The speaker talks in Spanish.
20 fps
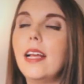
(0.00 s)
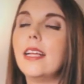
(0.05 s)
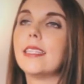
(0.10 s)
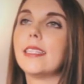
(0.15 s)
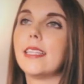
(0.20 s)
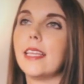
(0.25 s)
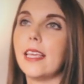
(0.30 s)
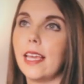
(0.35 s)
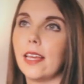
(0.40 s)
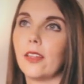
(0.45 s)

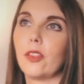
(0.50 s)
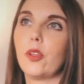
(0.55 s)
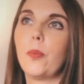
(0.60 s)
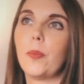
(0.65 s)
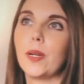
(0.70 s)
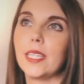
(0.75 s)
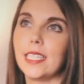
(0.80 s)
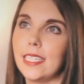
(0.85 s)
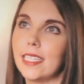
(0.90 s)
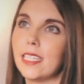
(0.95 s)
siguiendo
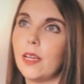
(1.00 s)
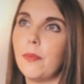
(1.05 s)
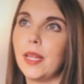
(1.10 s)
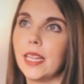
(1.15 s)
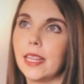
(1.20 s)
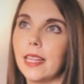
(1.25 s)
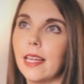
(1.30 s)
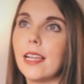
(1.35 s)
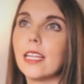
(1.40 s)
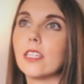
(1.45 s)

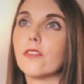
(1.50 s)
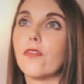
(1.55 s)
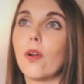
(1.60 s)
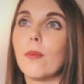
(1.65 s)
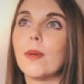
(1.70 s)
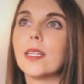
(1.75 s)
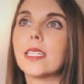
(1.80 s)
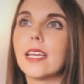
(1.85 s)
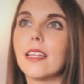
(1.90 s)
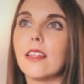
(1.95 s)
precisamente las
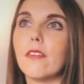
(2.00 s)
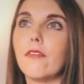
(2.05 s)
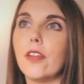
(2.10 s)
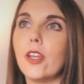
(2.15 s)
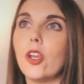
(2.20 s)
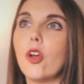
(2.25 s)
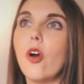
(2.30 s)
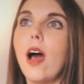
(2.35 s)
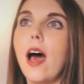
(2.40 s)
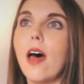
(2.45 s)
formas que
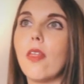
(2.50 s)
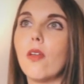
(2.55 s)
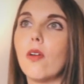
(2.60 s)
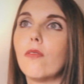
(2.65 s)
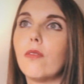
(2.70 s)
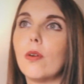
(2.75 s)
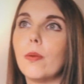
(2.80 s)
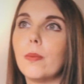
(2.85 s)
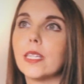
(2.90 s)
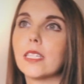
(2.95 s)
definió
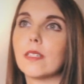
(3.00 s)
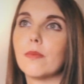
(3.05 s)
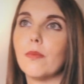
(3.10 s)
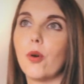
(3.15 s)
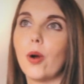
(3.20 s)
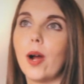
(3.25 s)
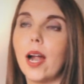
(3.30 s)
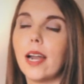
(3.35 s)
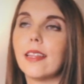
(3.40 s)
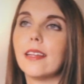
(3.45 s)
Adolfo Best
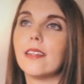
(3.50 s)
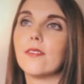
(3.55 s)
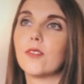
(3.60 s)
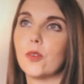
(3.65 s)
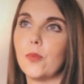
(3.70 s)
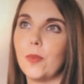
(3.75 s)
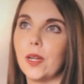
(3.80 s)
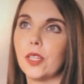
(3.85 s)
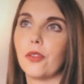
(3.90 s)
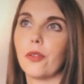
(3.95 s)
Mogart en su
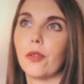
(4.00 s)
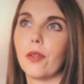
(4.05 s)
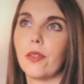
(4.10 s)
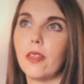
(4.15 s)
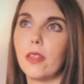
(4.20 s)
método de